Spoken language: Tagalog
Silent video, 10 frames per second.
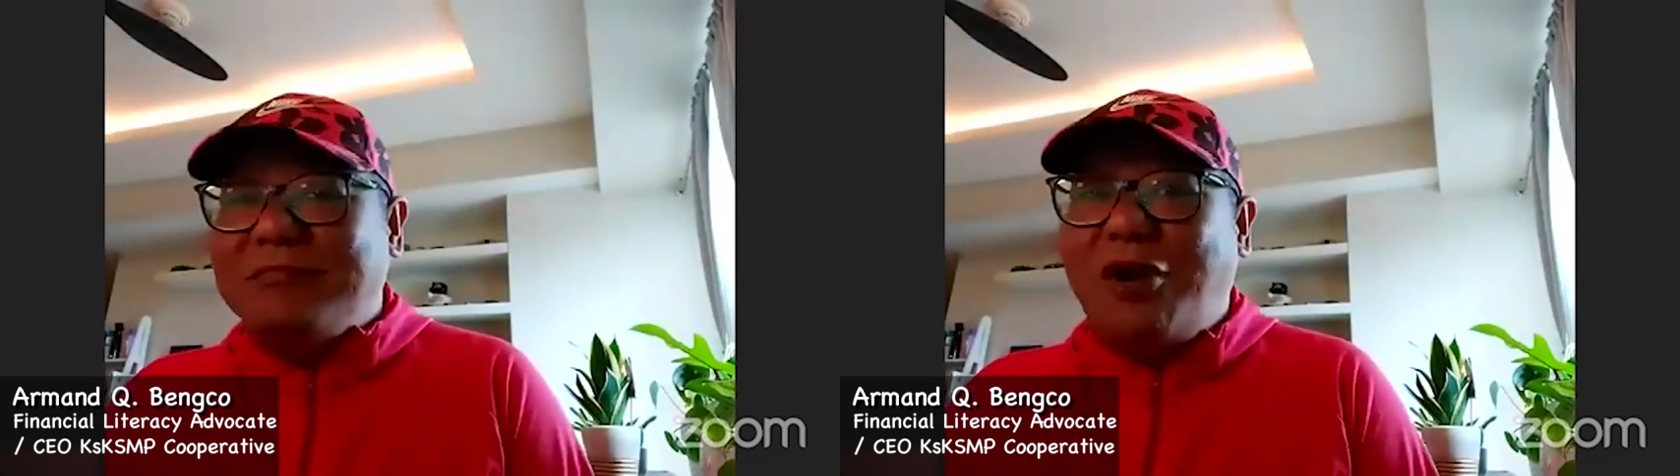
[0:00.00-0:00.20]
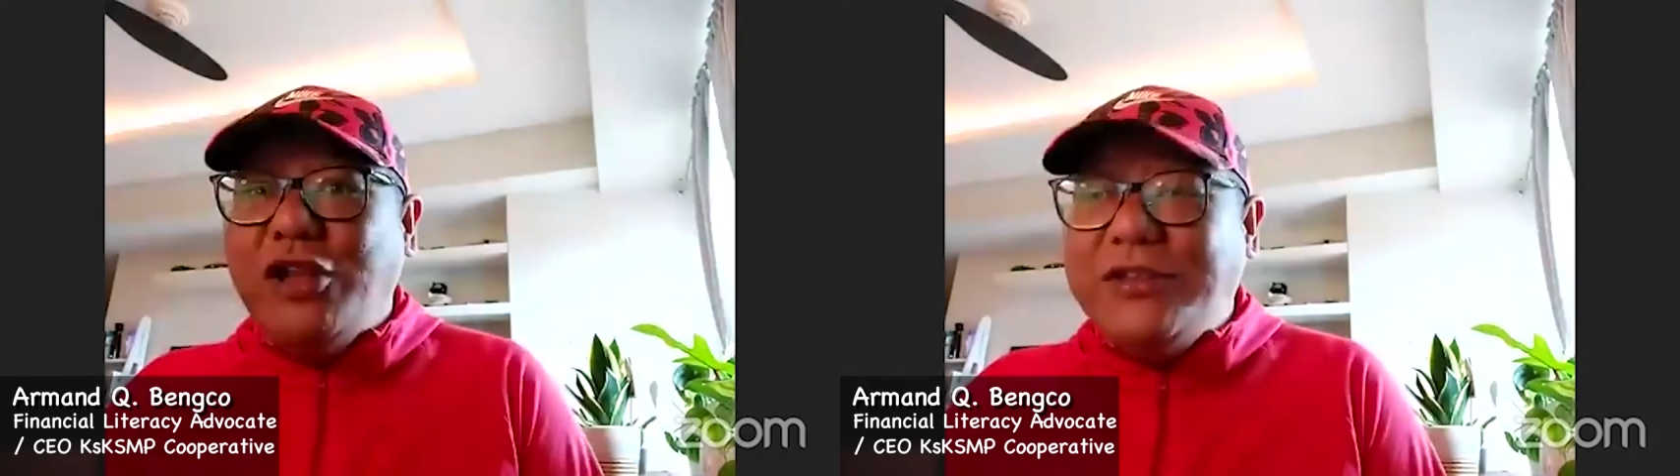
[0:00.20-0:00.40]

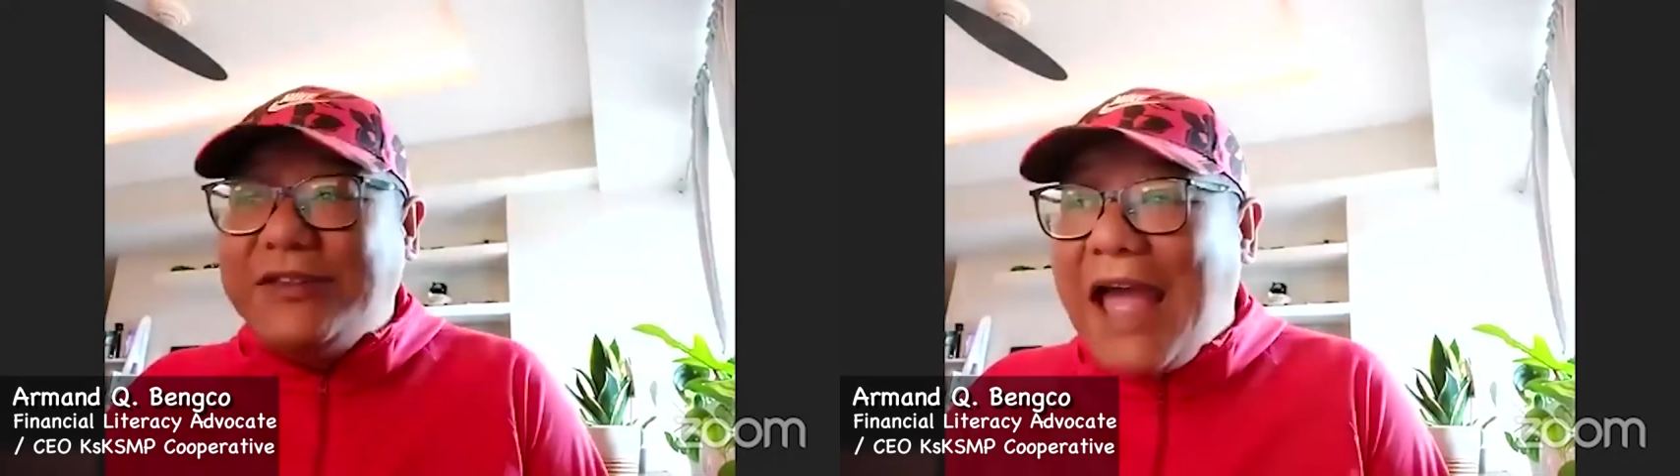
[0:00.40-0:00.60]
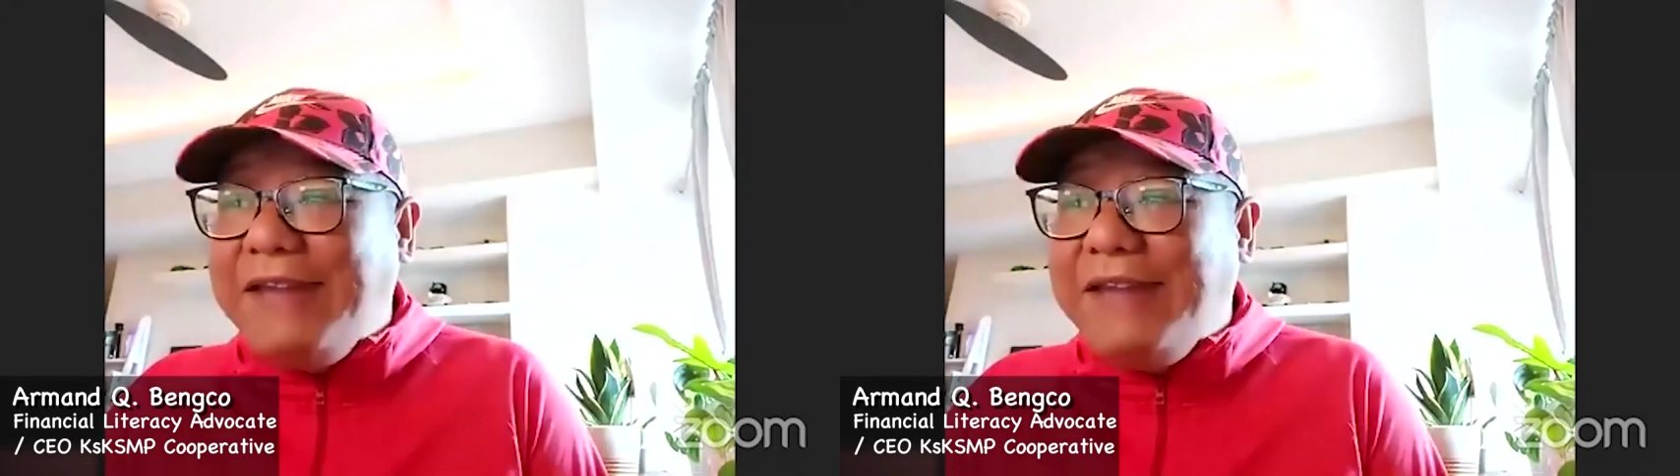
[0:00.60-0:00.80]
on
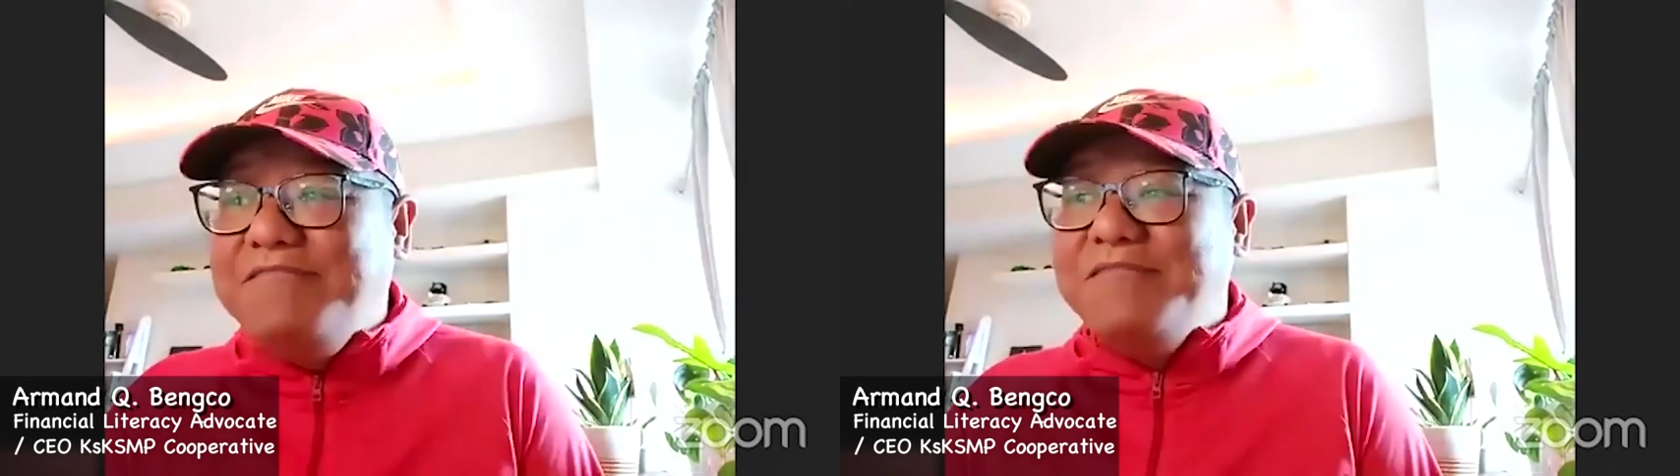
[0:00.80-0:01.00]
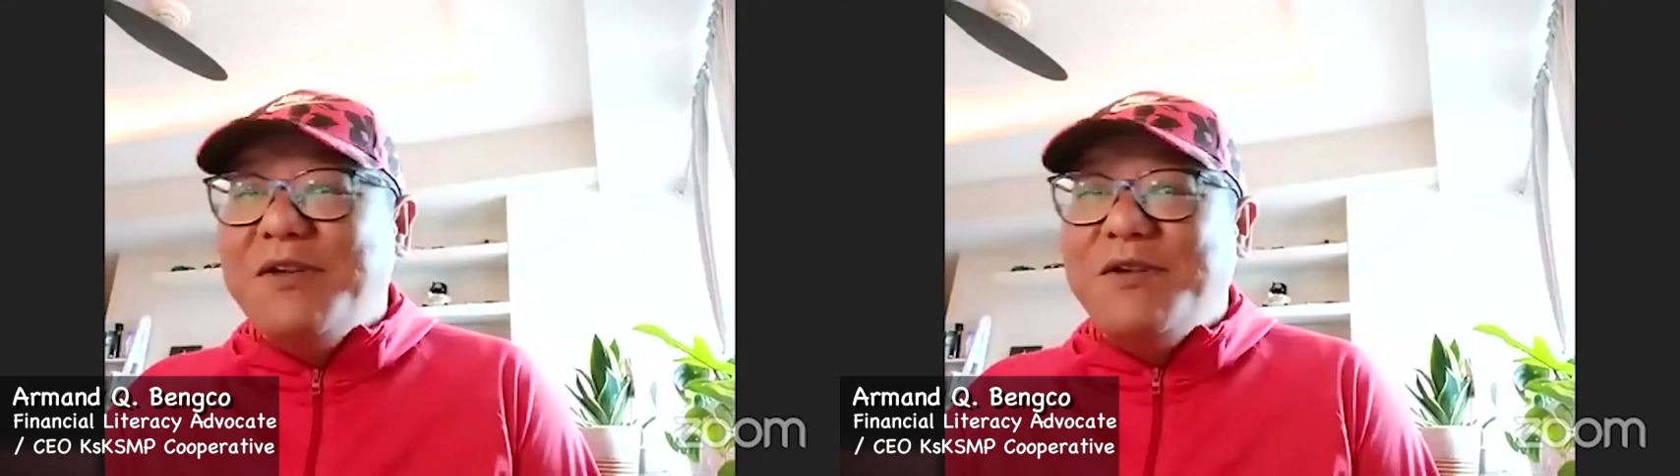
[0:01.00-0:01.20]
time,
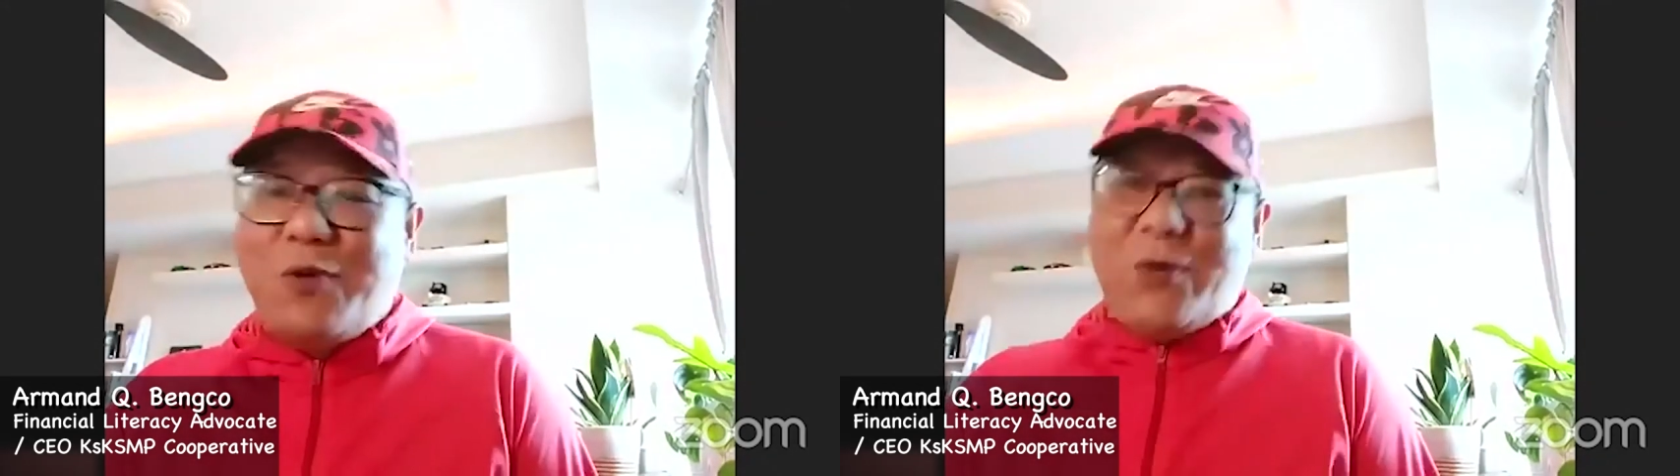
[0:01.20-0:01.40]
we